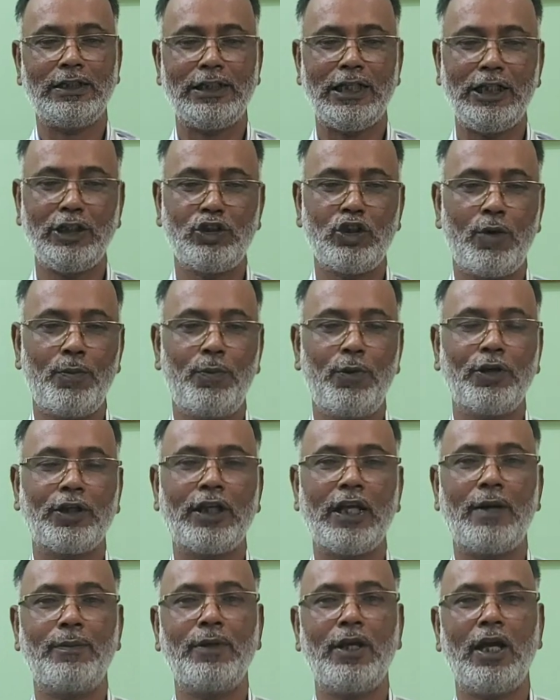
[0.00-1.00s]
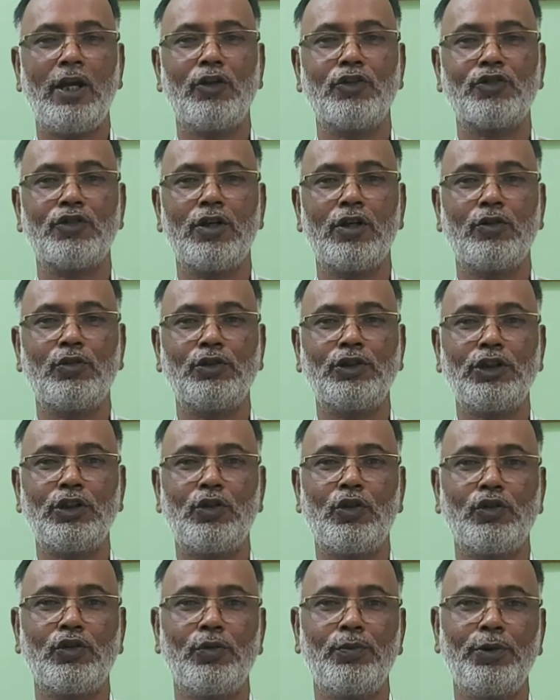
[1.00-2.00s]
সেই সম্পর্কে আমি আলোচনা করছি
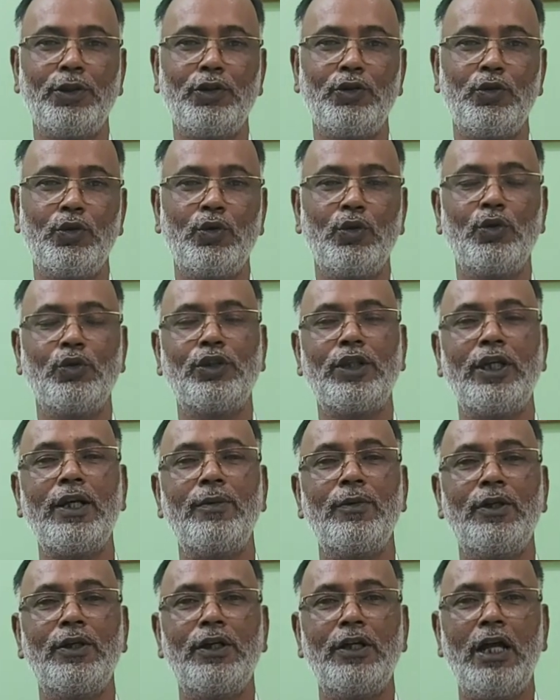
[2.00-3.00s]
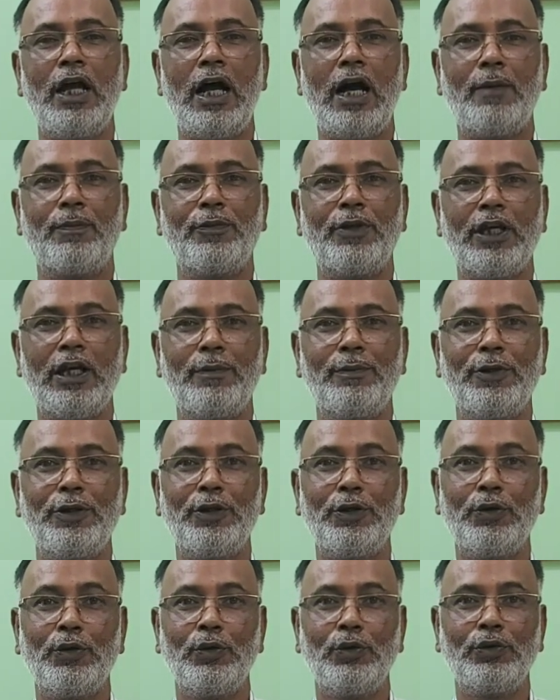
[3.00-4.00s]
গত ভিডিওগুলোতে আপনারা
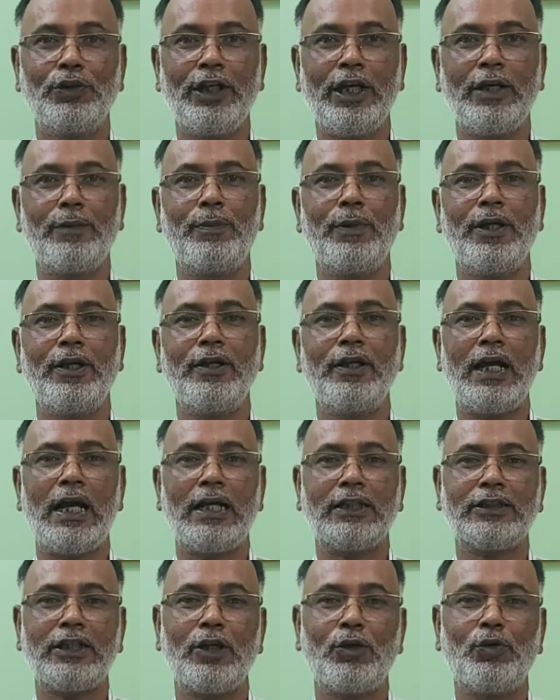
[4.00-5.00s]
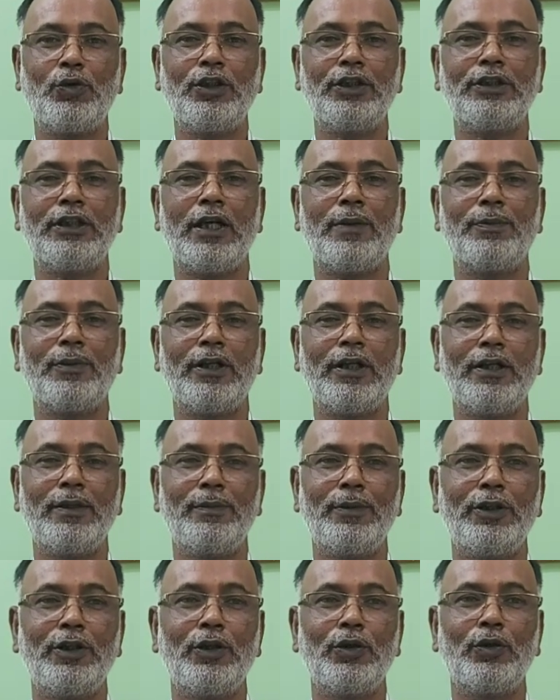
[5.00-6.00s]
ভিডিওগুলো দেখবেন আশা করি যে আপনার এই
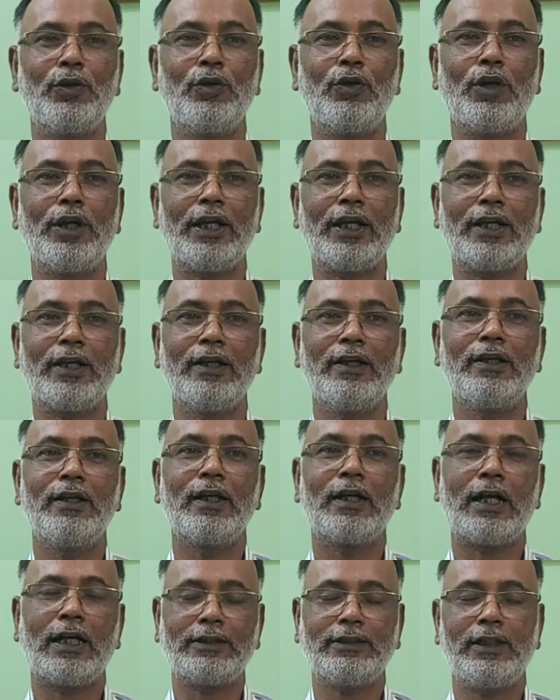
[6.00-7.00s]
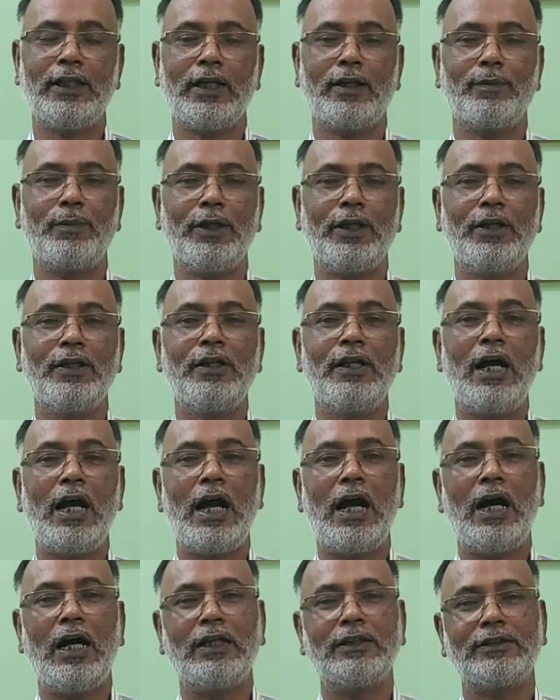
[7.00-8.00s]
ভিডিওগুলো অনেক কাজে লাগবে
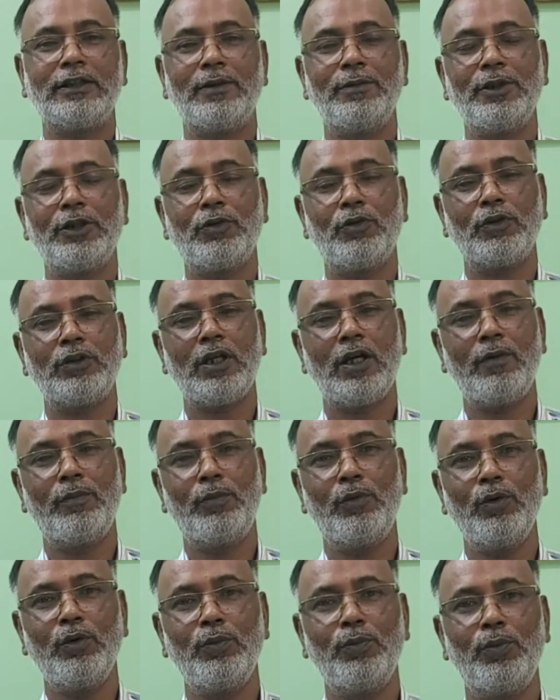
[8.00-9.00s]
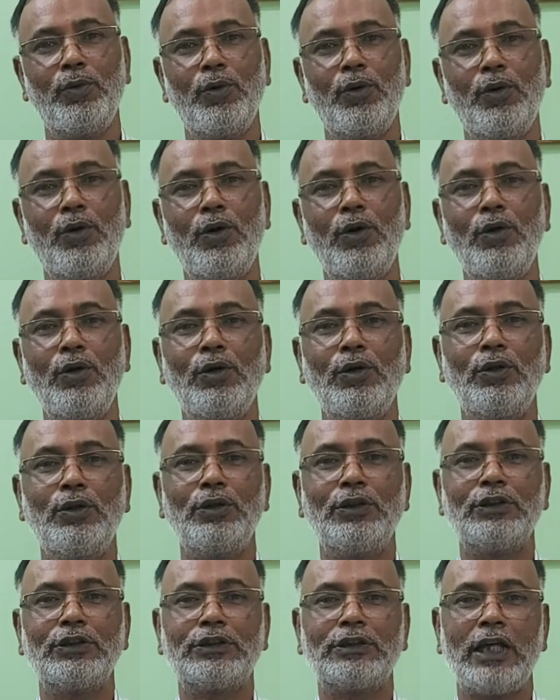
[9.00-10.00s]
আজ আমি কথা বলবো
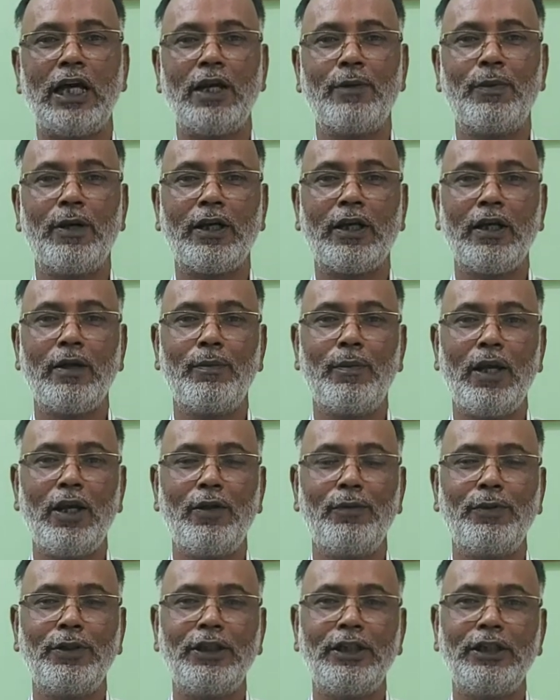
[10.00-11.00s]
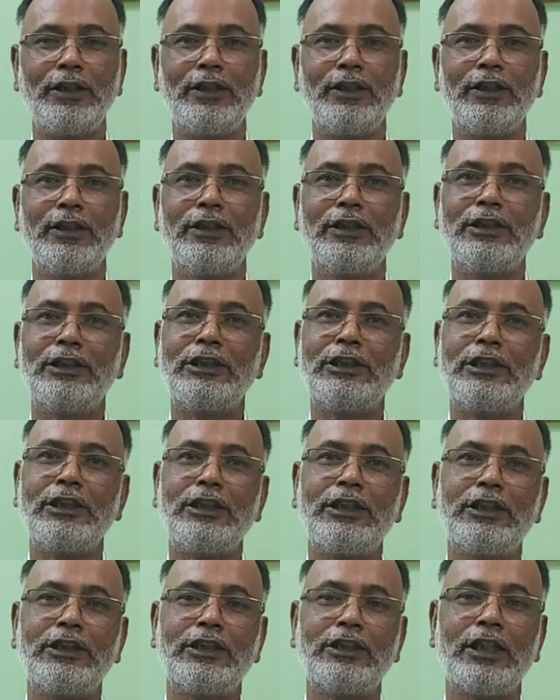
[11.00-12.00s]
সার্ভারকে মালোপ্যাথির
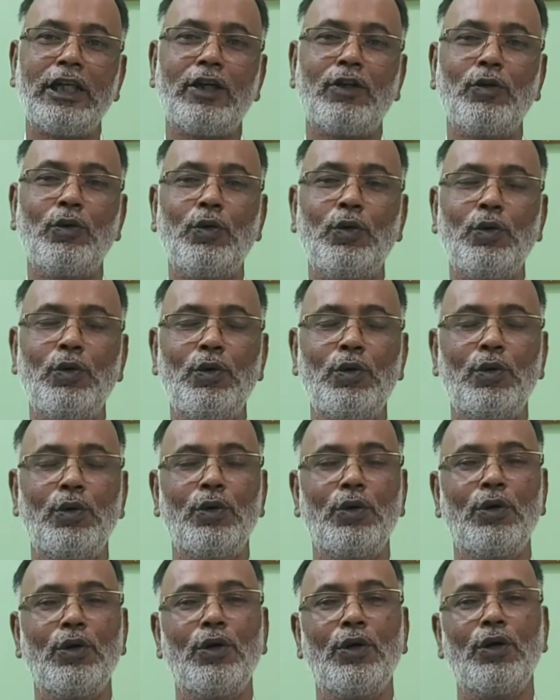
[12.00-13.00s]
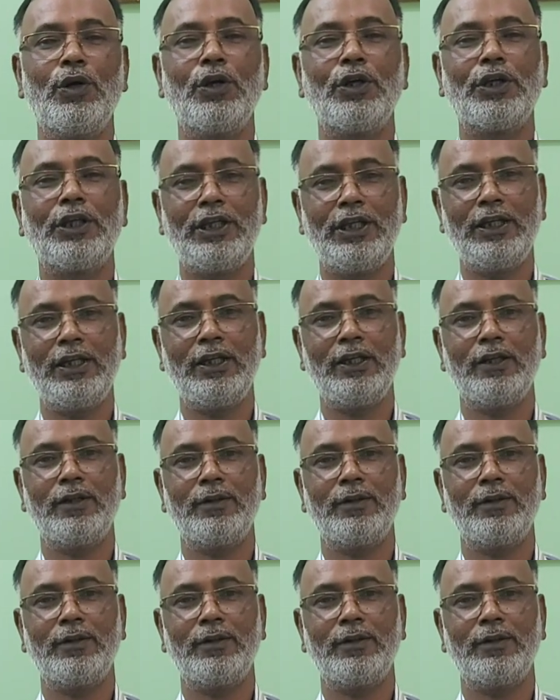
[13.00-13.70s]
চিকিৎসাগুলো কি